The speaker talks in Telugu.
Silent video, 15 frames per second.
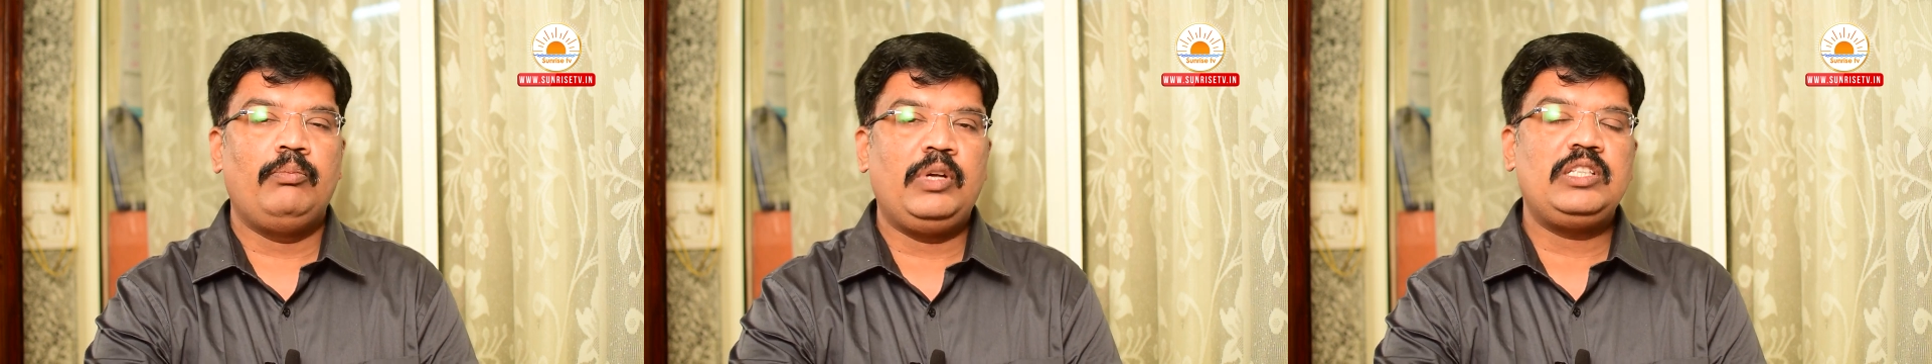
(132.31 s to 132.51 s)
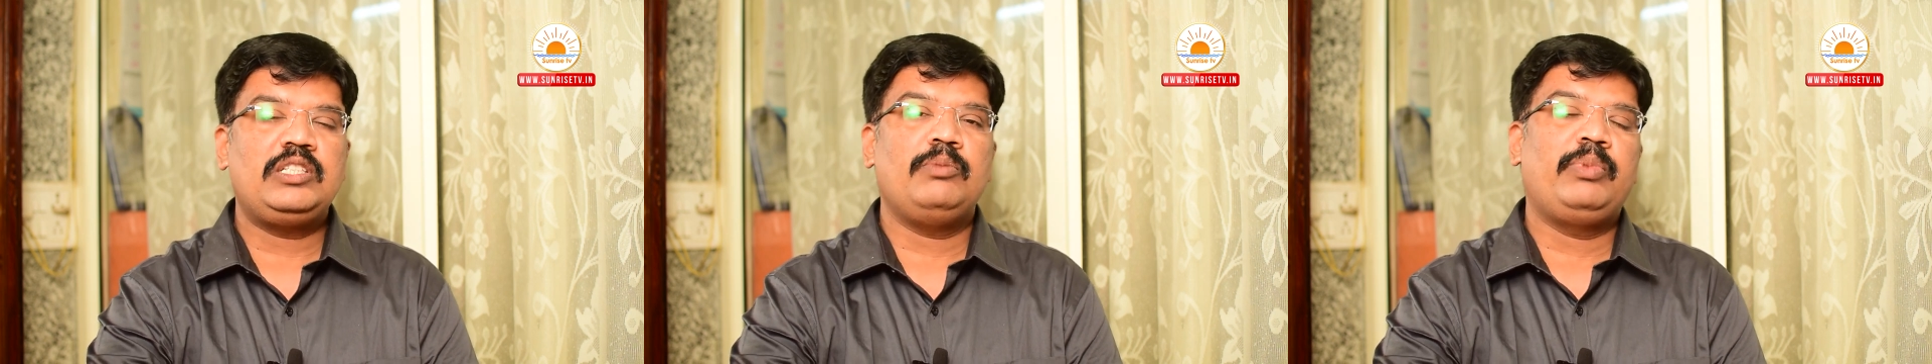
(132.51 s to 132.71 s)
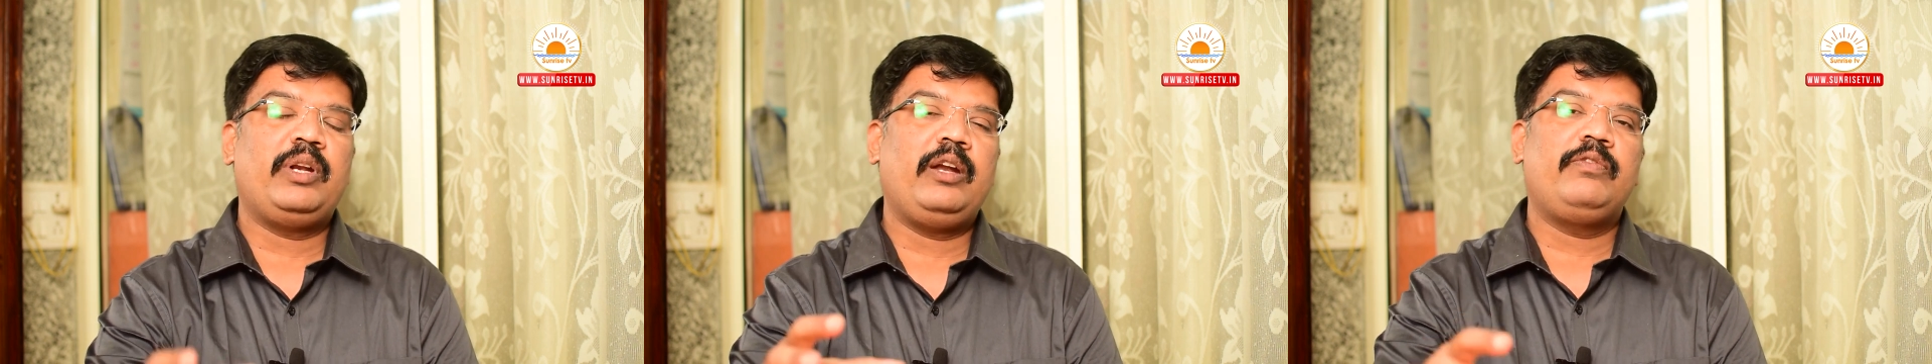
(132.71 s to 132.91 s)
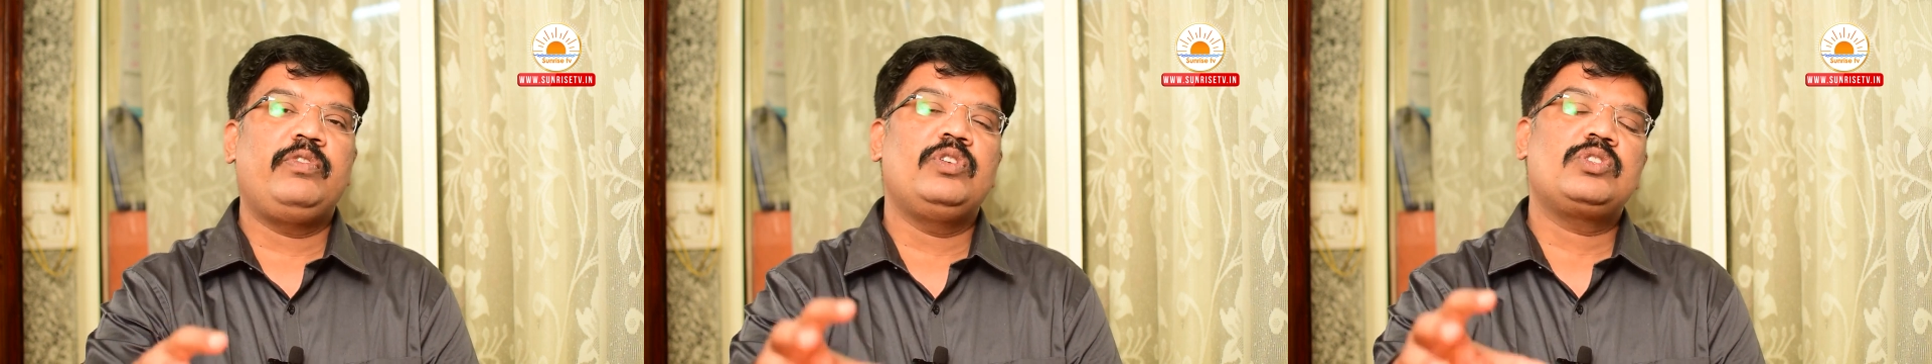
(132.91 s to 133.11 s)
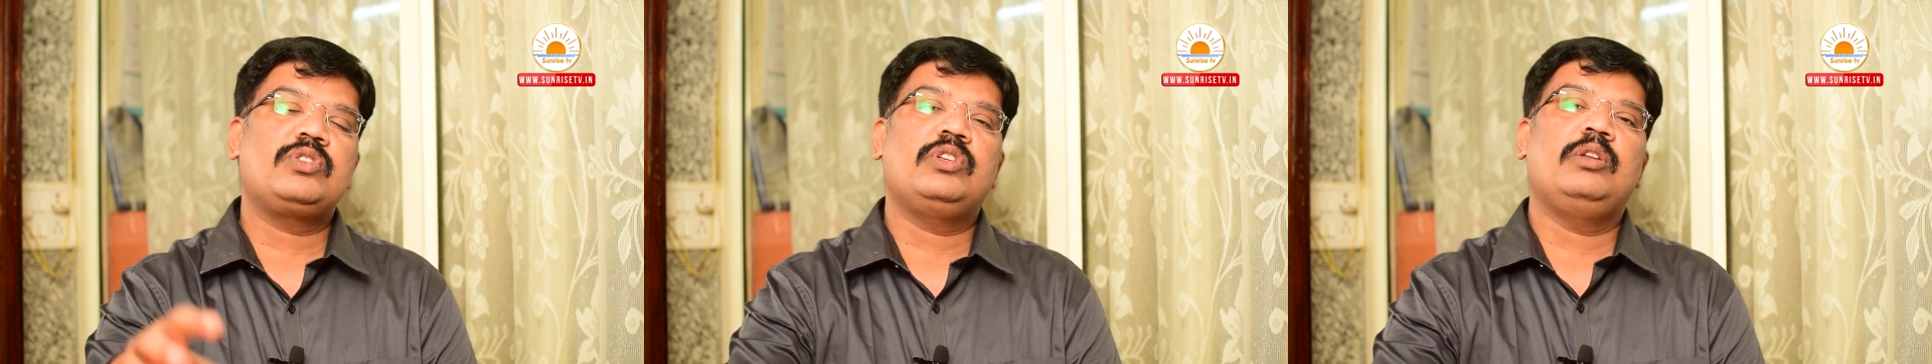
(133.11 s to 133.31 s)
మంచి బ్రైట్
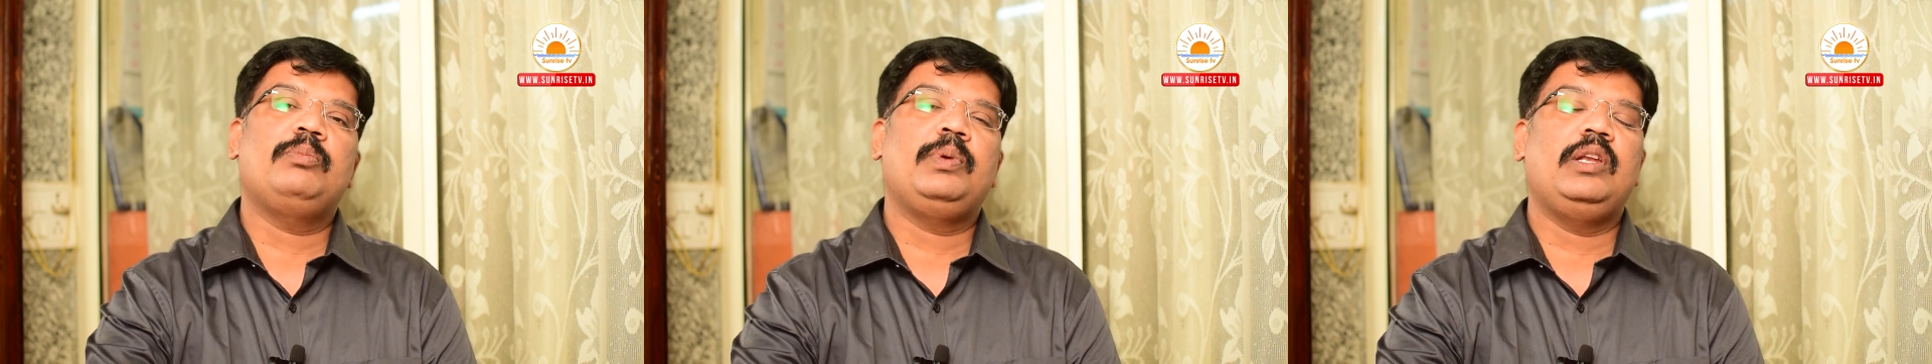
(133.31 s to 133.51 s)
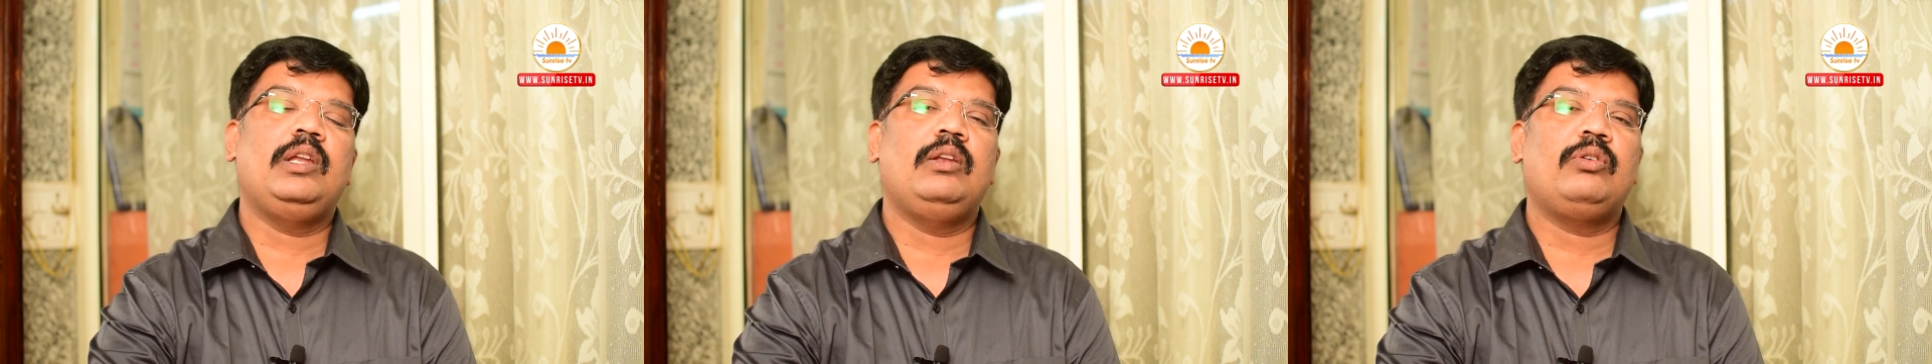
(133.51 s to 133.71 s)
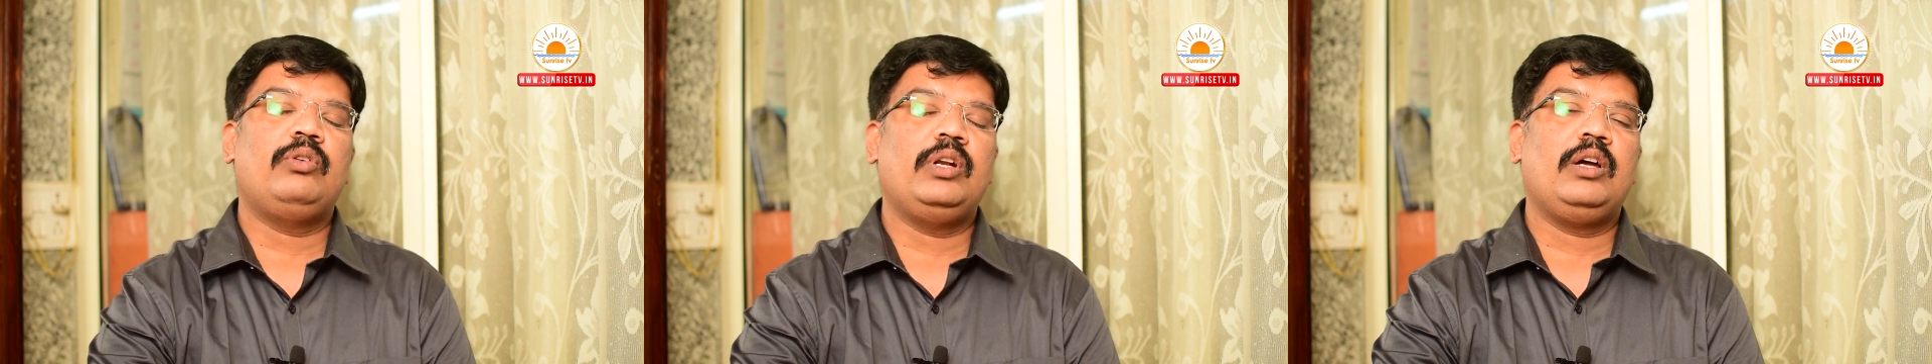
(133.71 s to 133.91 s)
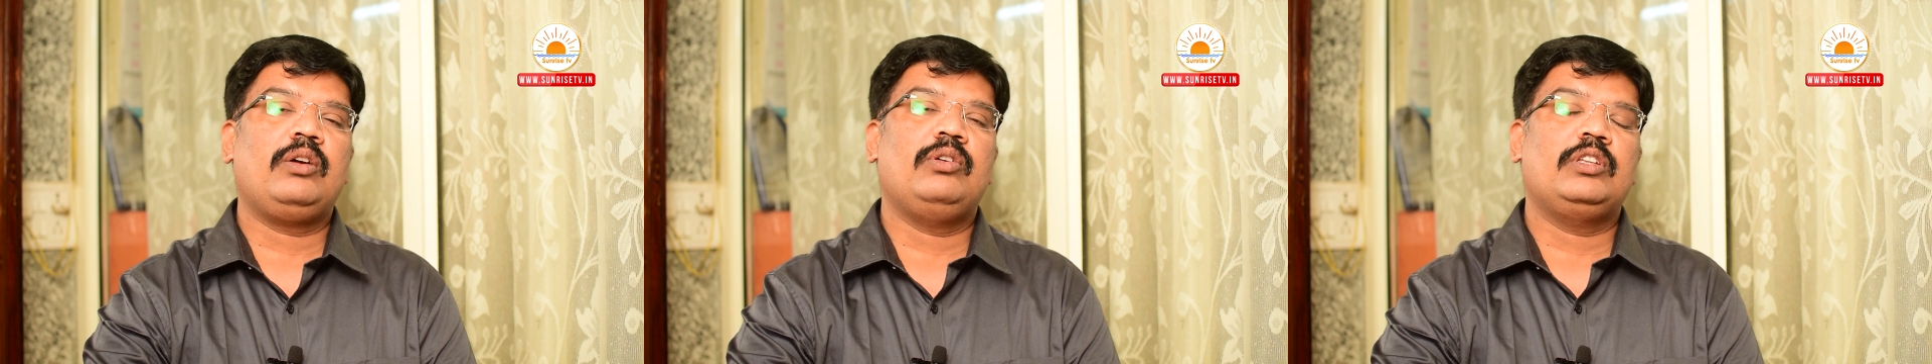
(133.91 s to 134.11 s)
ఫ్యూచర్ ఉన్న పిల్లలు కూడా